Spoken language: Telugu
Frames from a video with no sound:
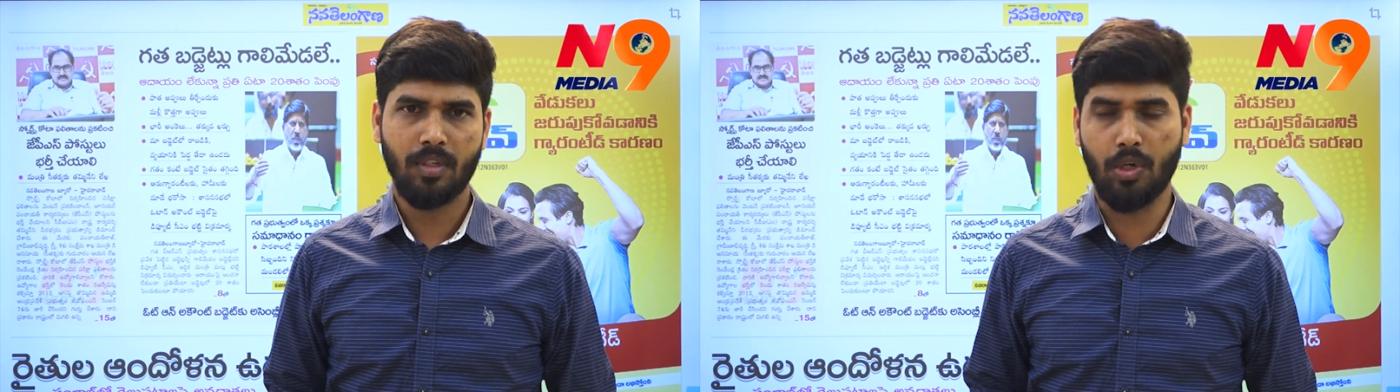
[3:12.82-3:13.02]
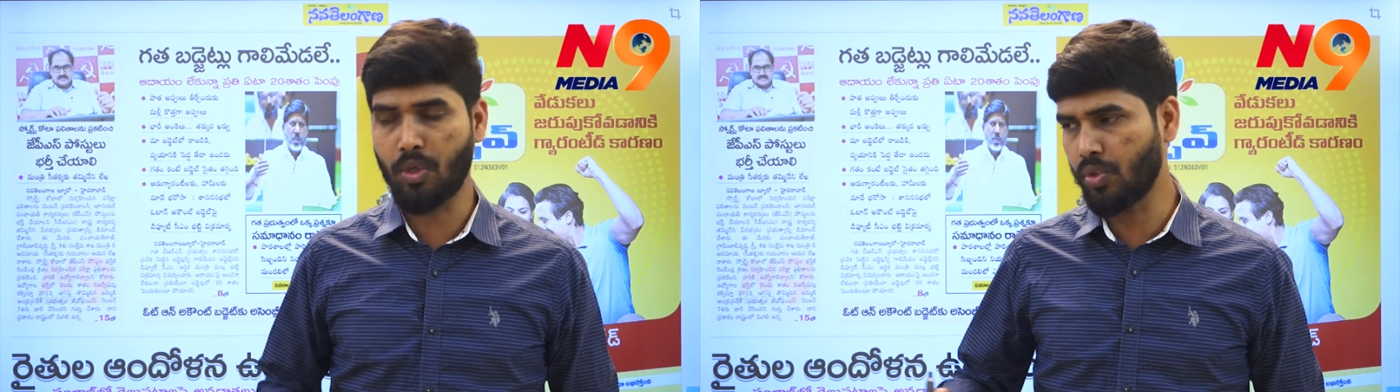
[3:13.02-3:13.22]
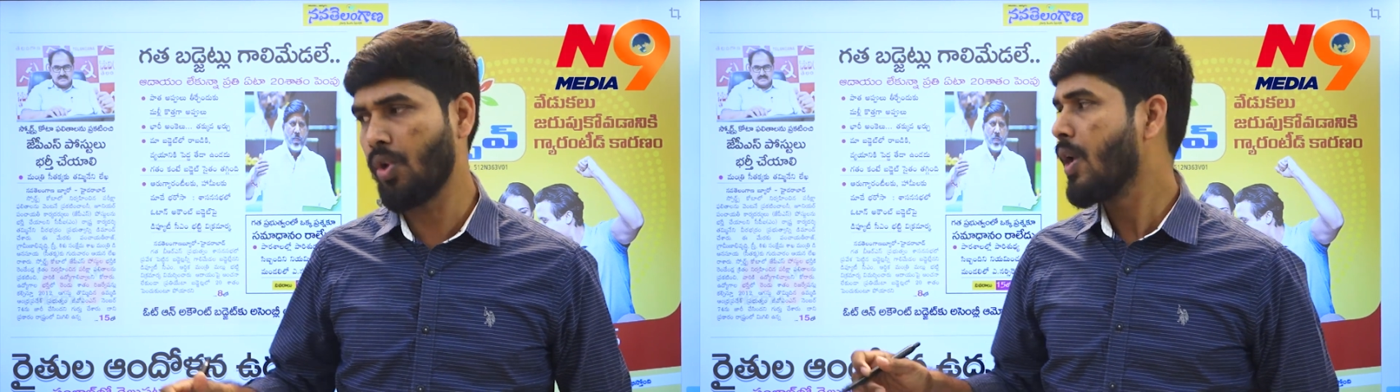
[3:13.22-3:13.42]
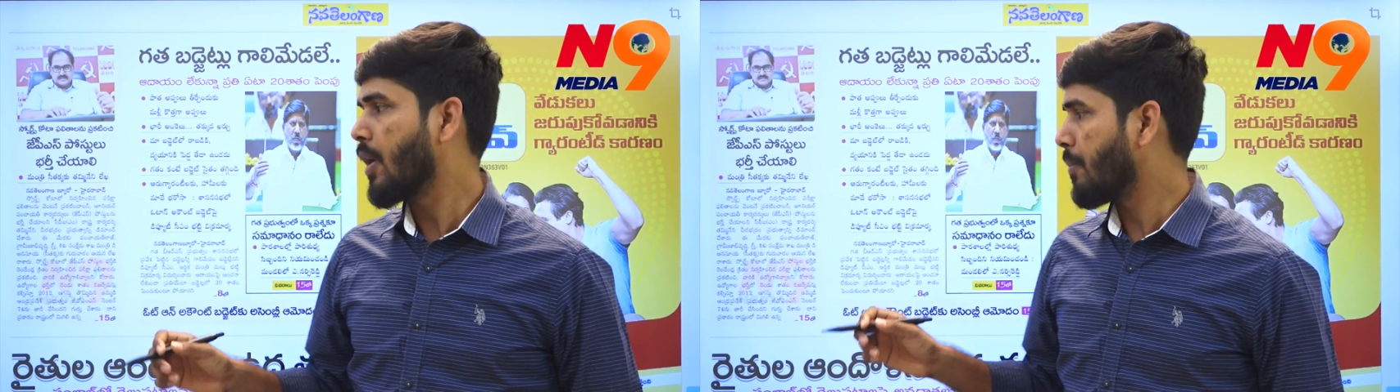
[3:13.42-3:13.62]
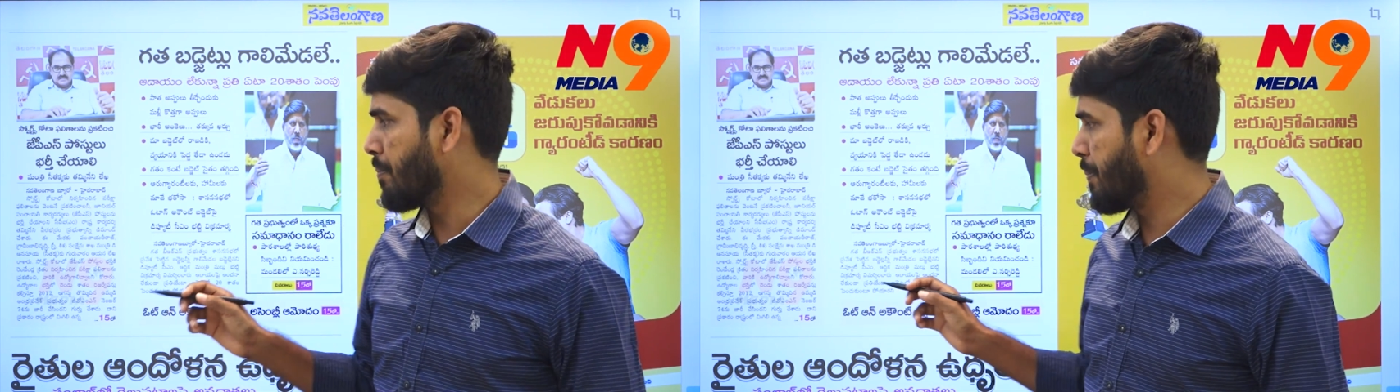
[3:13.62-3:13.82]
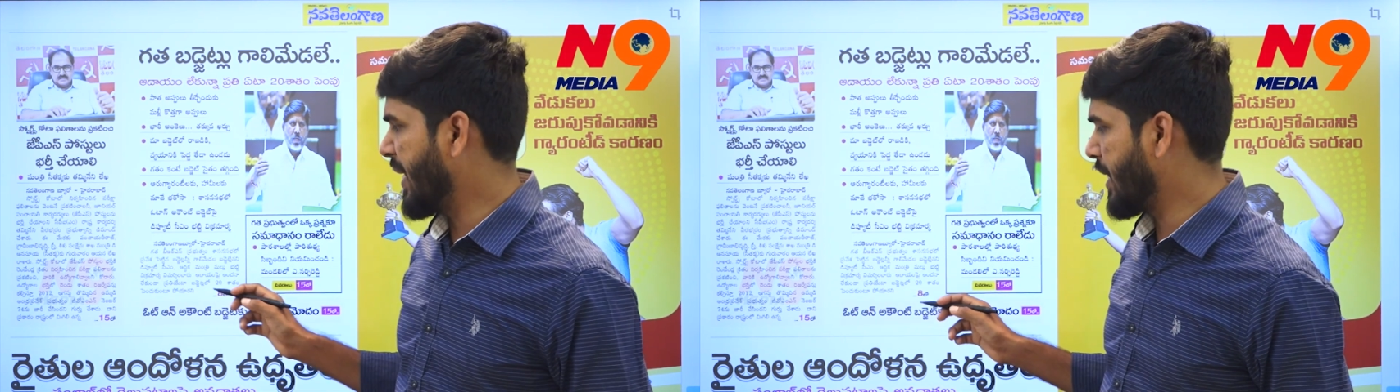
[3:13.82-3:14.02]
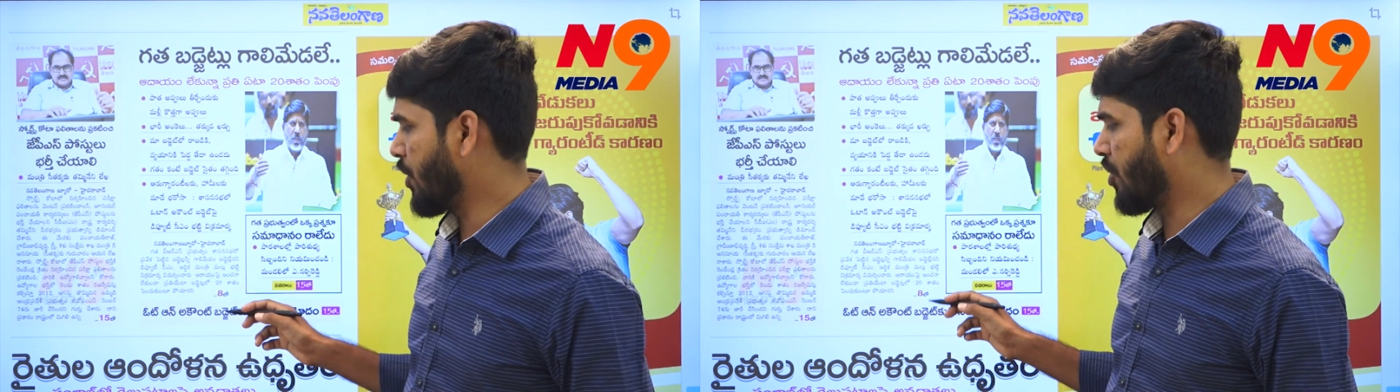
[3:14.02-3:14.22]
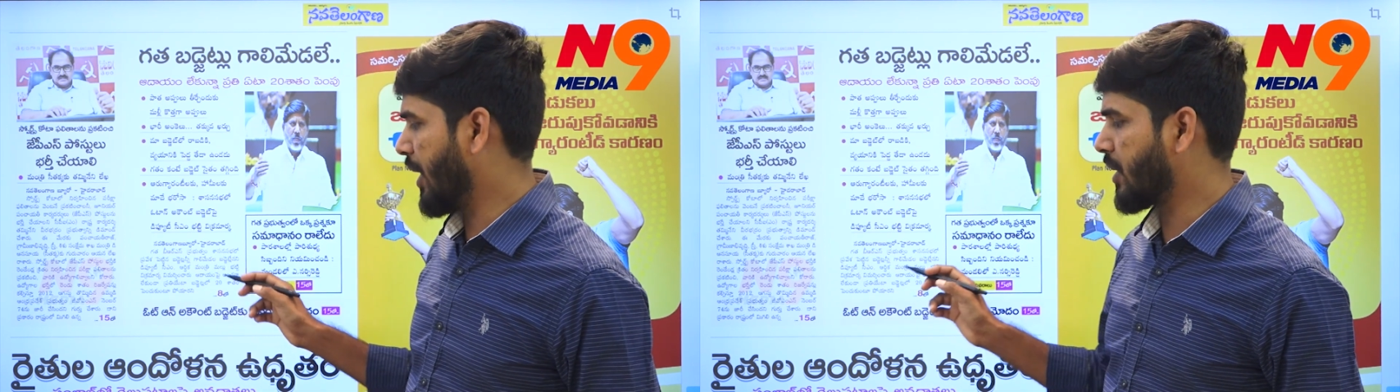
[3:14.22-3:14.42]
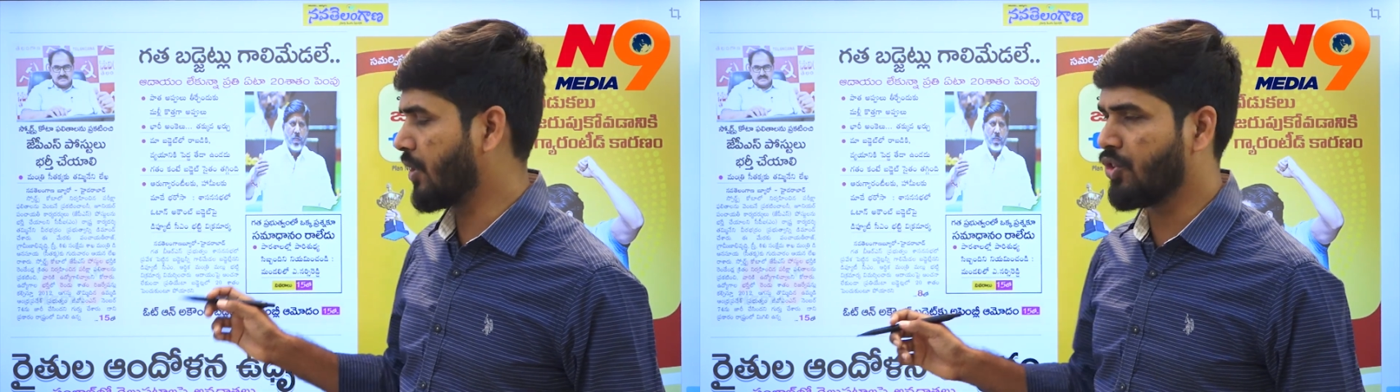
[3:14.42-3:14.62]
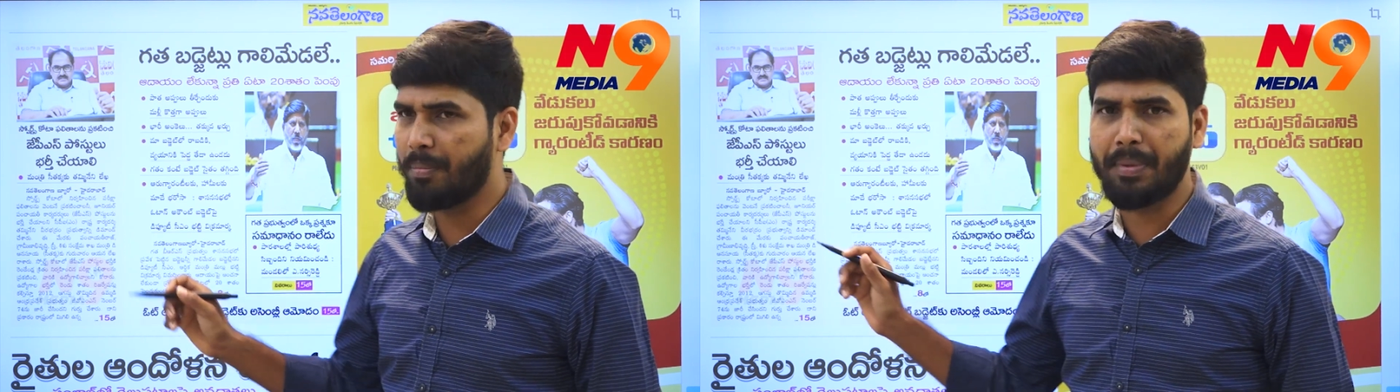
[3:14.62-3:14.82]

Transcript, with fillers: ఈరోజు బీటీ రోడ్లు వేసేదంటే